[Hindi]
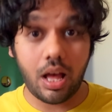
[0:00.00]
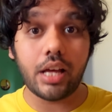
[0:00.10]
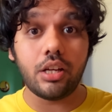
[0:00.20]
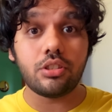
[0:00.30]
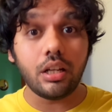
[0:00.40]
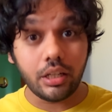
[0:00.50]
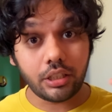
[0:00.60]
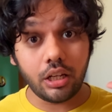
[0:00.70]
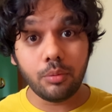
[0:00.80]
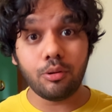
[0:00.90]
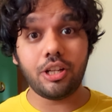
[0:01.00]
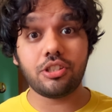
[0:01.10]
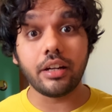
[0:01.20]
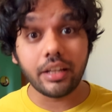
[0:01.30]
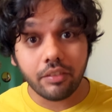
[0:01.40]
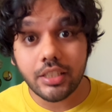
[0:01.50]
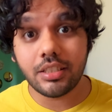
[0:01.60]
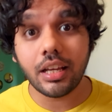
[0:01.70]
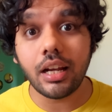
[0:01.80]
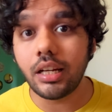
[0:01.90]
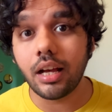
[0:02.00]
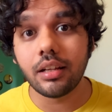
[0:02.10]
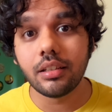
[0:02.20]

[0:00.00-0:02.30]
आगे चल के टेलीपोर्टेशन डिवाइस निकाल लिया